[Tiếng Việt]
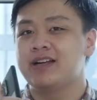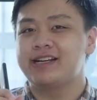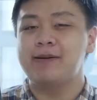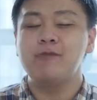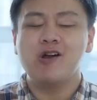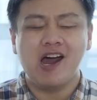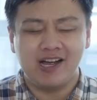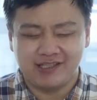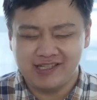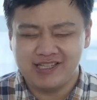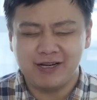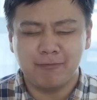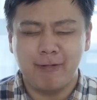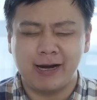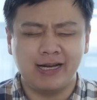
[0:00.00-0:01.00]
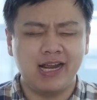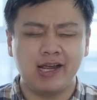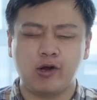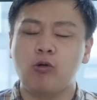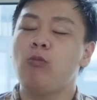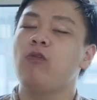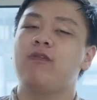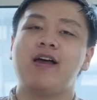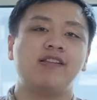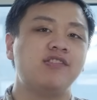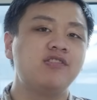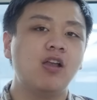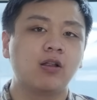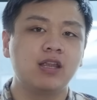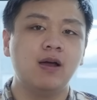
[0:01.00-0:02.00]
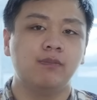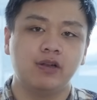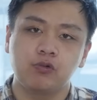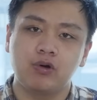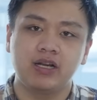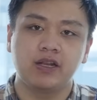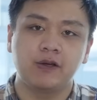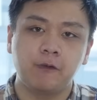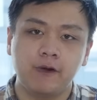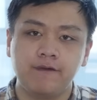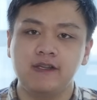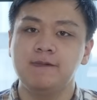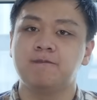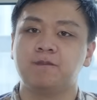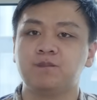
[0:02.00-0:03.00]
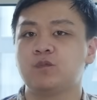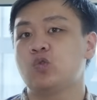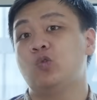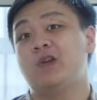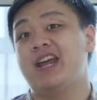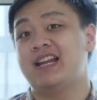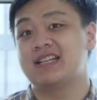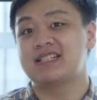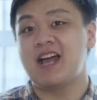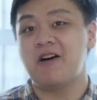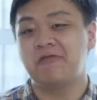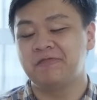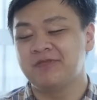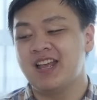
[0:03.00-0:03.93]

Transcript: camera ở trên chiếc máy này có một vài những nhược điểm liên quan đến quay phim cụ thể là sao